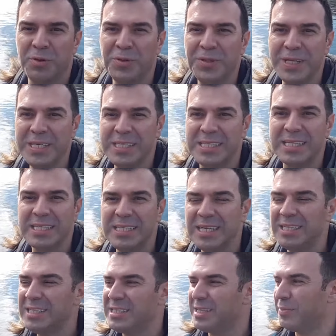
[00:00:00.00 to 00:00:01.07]
Onları satın
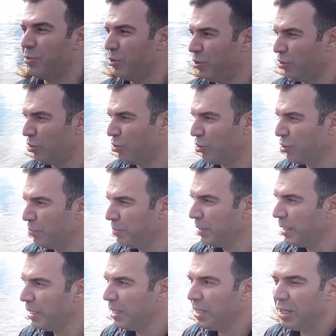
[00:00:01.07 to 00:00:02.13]
alırsam öyle oluyorum.
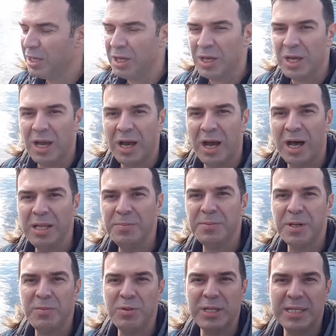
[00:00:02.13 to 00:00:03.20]
Alıp
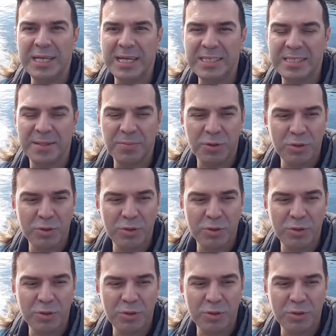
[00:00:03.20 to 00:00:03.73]
kabul edersem,